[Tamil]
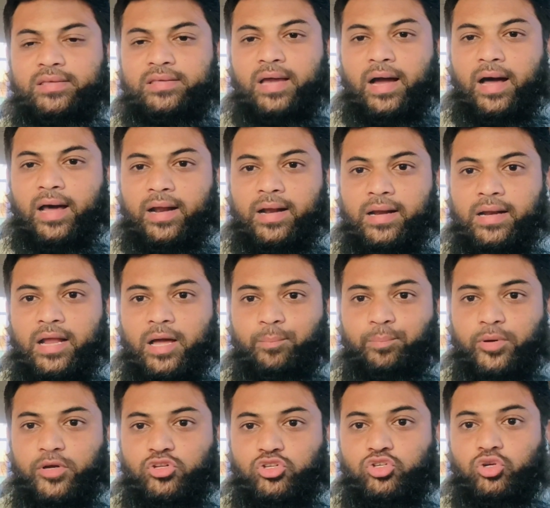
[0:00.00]
யாரெல்லாம்
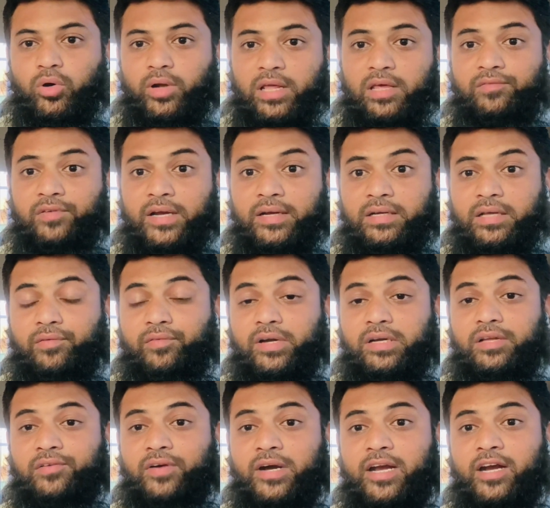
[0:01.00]
பெற்றோரை வீட்டை
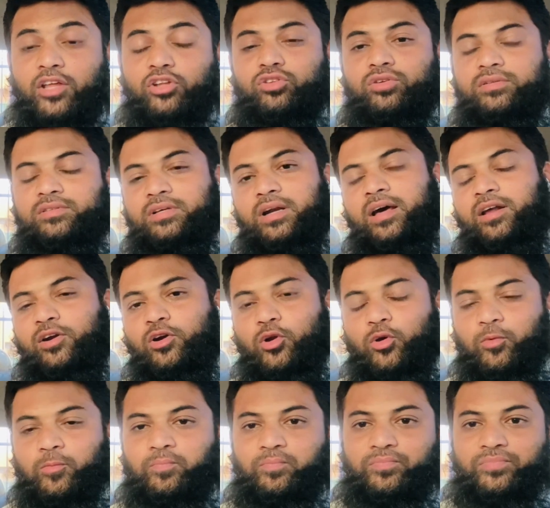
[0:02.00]
விட்டு வெளியில
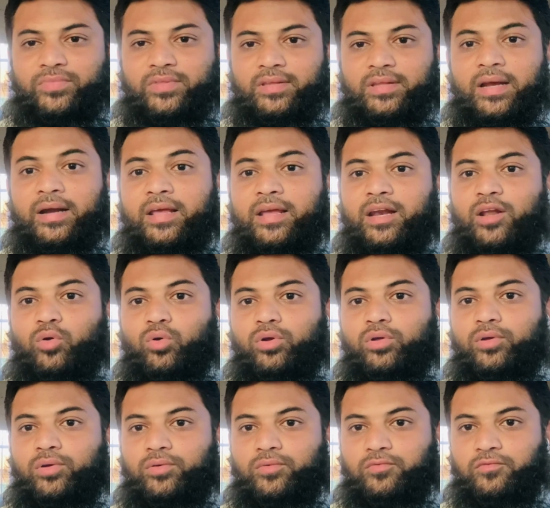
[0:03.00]
துரத்துறார்களோ இடையில
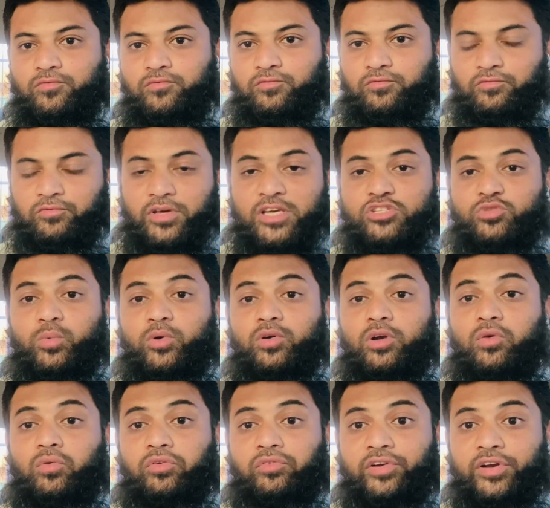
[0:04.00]
ஒரு
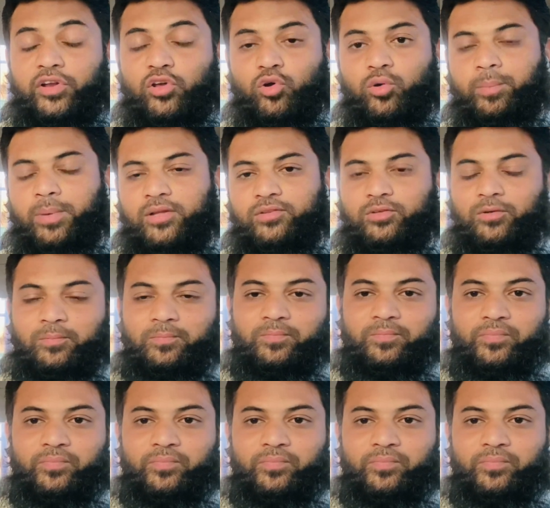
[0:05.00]
ஃபேஸ்புக்ல ஒரு வீடியோவை பார்த்தோம்